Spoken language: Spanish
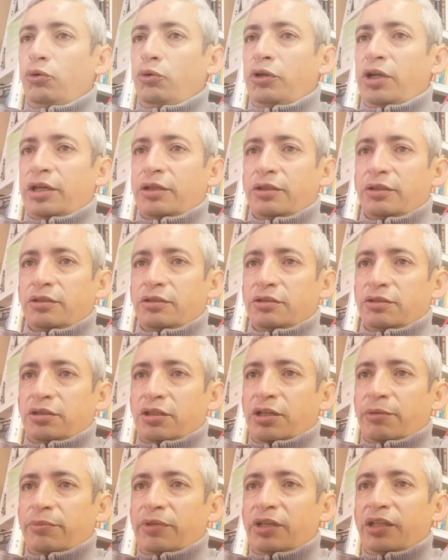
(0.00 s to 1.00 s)
dura,
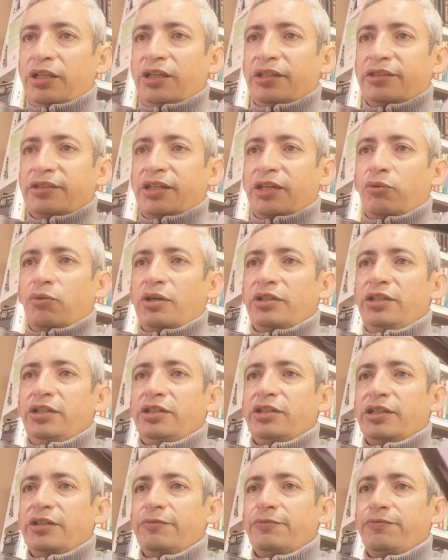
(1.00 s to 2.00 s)
la miel ya está
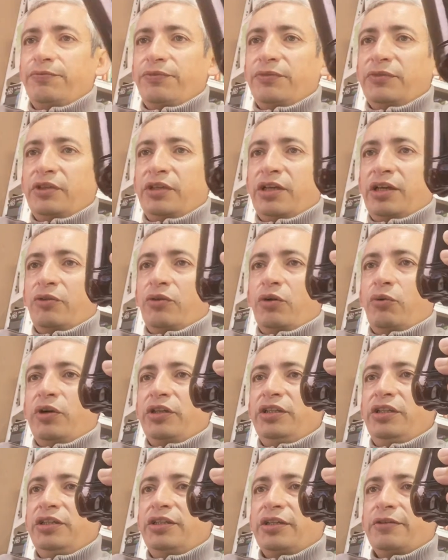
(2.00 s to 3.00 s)
aguadita, quedó
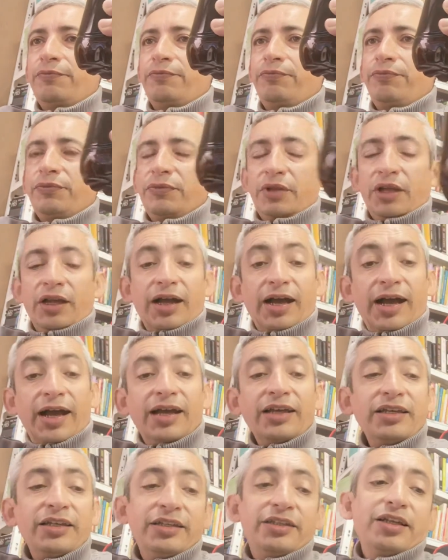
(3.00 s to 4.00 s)
aguadita.
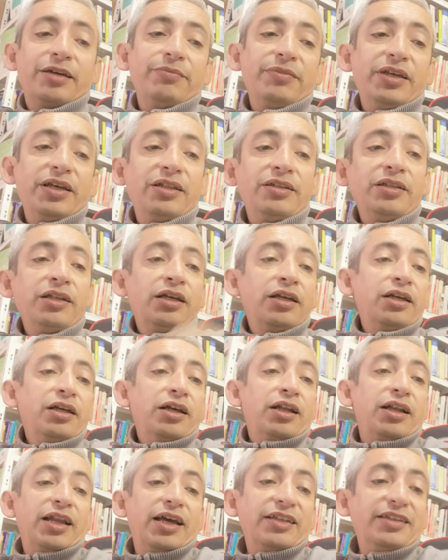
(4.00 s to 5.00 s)
Ah, y también
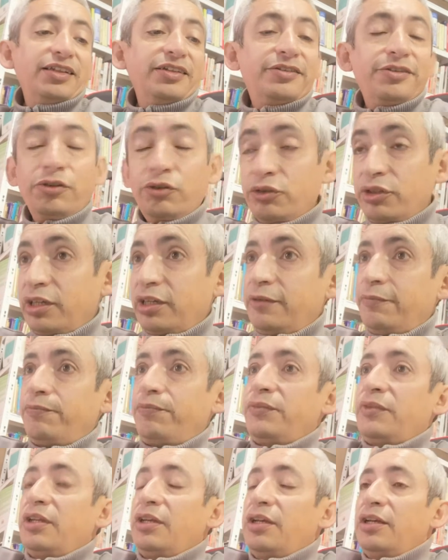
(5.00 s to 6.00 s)
le adicioné
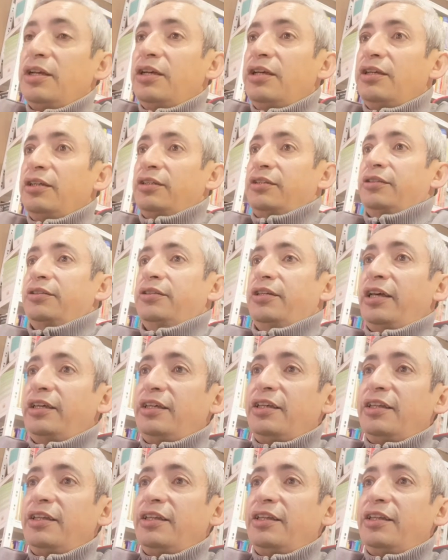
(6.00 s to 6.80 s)
eh,